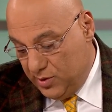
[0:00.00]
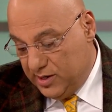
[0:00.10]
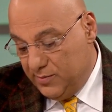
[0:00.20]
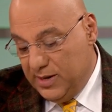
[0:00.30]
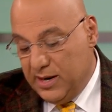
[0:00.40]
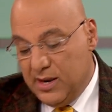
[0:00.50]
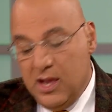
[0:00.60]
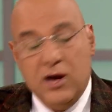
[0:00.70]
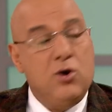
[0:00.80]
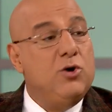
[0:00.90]
واخد بالك
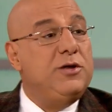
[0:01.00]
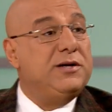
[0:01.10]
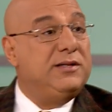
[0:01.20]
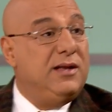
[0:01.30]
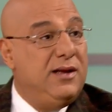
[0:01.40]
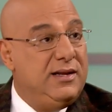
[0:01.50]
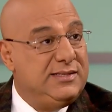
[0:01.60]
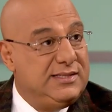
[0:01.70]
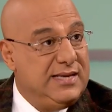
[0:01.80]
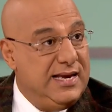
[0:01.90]
كونرد
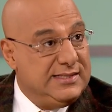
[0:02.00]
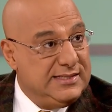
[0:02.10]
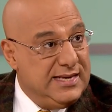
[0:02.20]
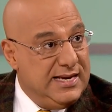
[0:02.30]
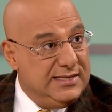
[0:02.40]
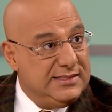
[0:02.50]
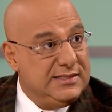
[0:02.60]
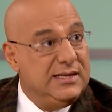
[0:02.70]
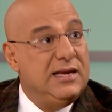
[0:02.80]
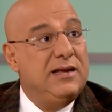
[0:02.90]
الثالث